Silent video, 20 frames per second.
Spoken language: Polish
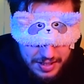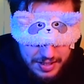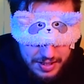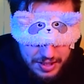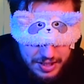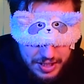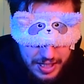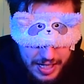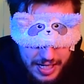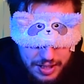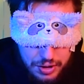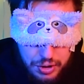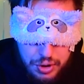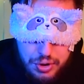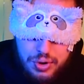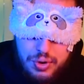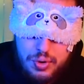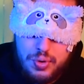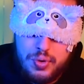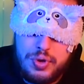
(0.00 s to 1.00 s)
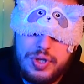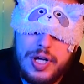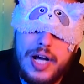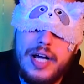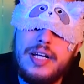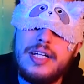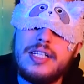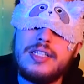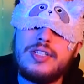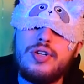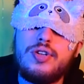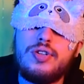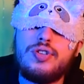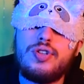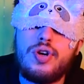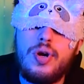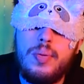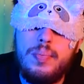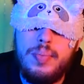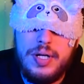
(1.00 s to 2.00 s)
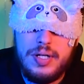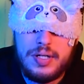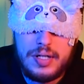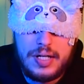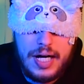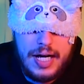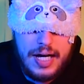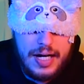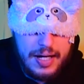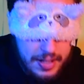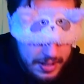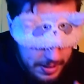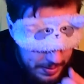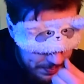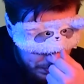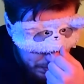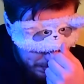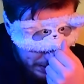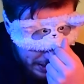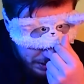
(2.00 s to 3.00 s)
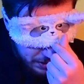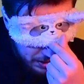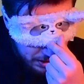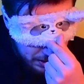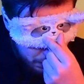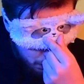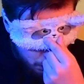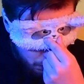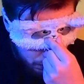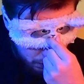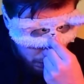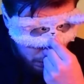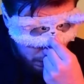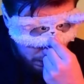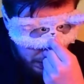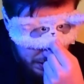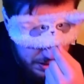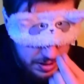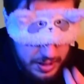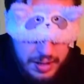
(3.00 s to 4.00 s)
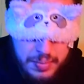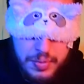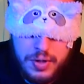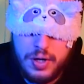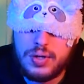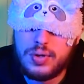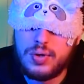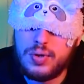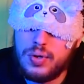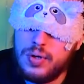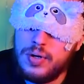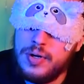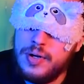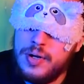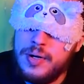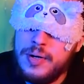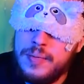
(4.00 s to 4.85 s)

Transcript: że tutaj jest odrobinkę bardziej słodko, więcej miodu.